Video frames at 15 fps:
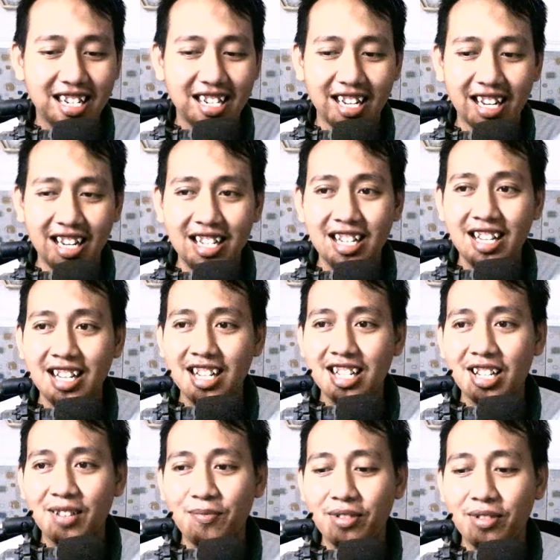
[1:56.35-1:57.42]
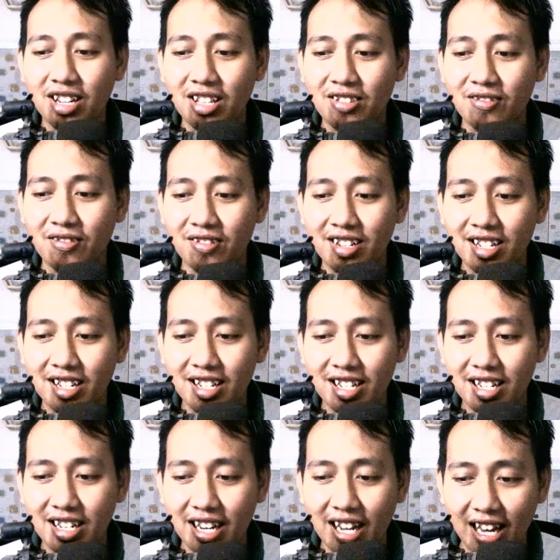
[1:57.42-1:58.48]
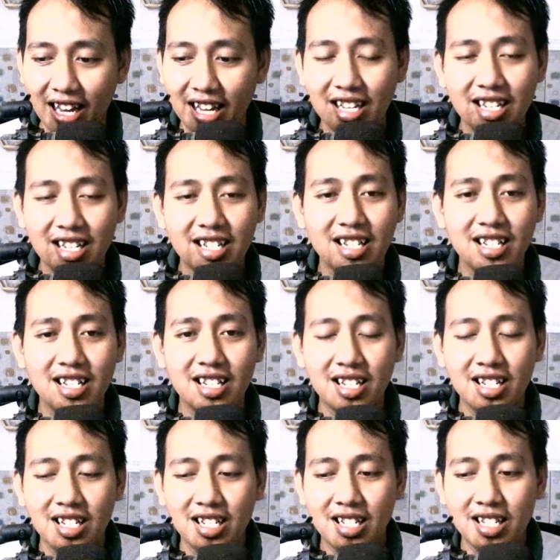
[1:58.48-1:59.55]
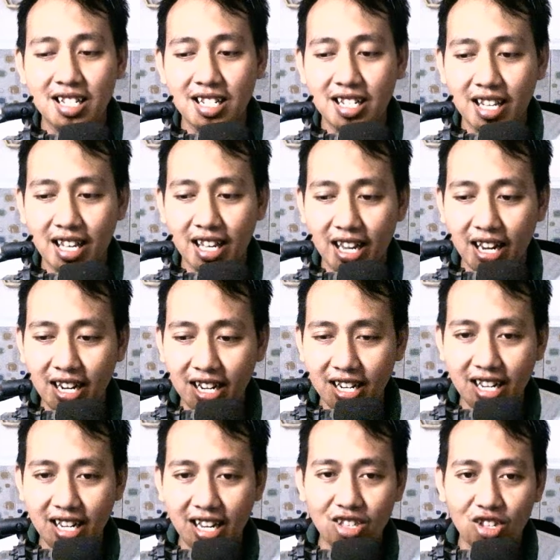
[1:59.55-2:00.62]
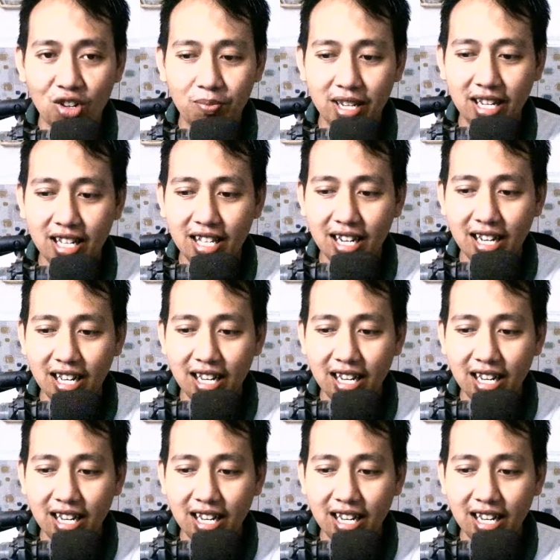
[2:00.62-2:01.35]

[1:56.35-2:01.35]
Ya, seperti itu. Nah, ini dia topik kita